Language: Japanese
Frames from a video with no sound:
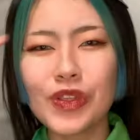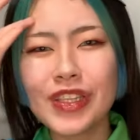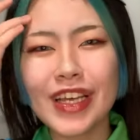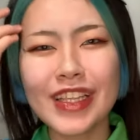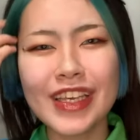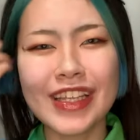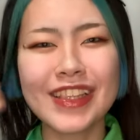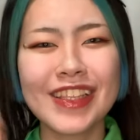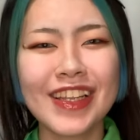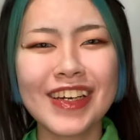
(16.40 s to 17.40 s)
んなにやっ
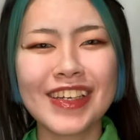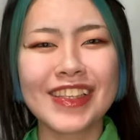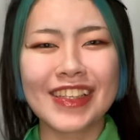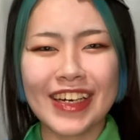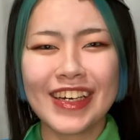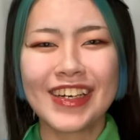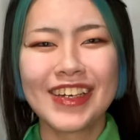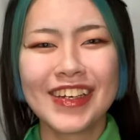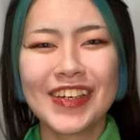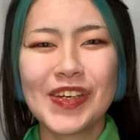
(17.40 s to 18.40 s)
てなかった。
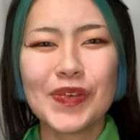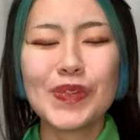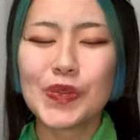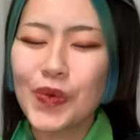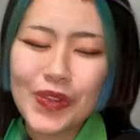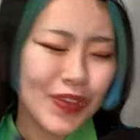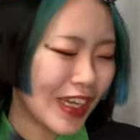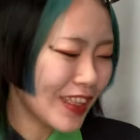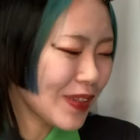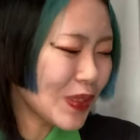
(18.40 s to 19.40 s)
うちもっと
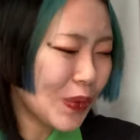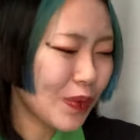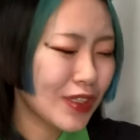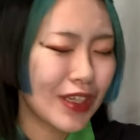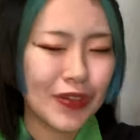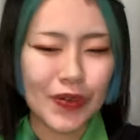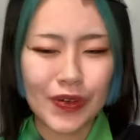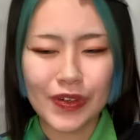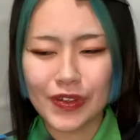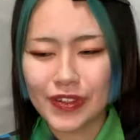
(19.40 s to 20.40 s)
やってると思ってたけ
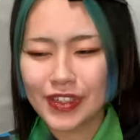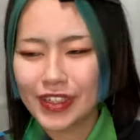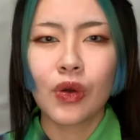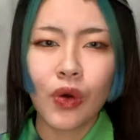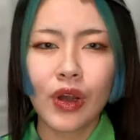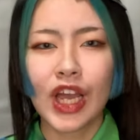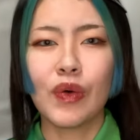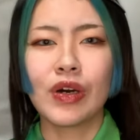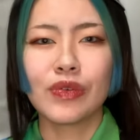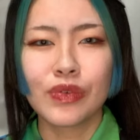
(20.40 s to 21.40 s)
ど、今回
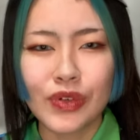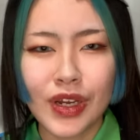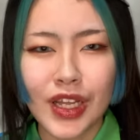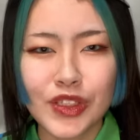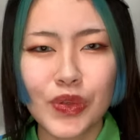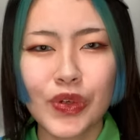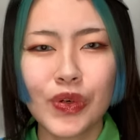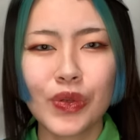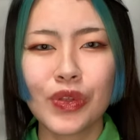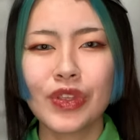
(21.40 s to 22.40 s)
は復活という
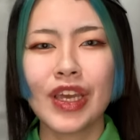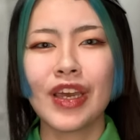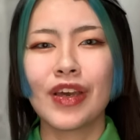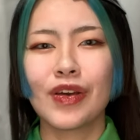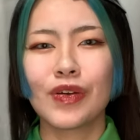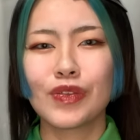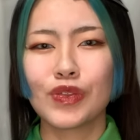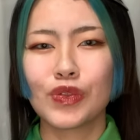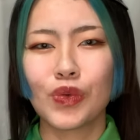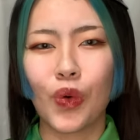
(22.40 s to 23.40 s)
ことで、
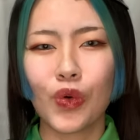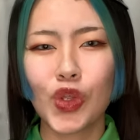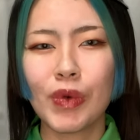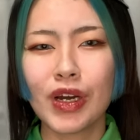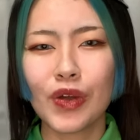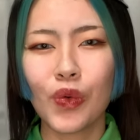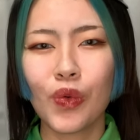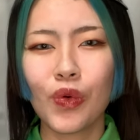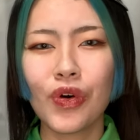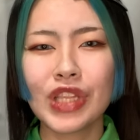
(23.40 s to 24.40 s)
ここの
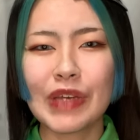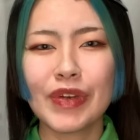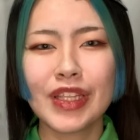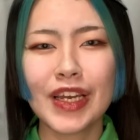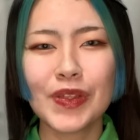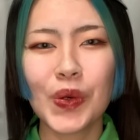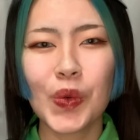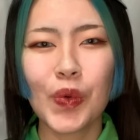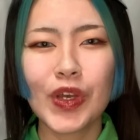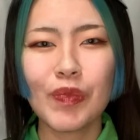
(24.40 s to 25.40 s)
マカロンを食べたいと
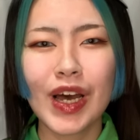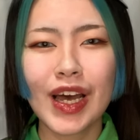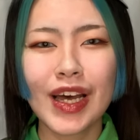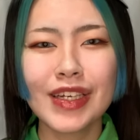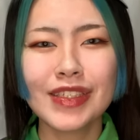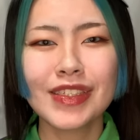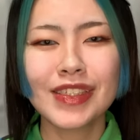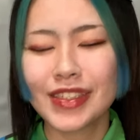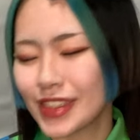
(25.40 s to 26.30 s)
思います。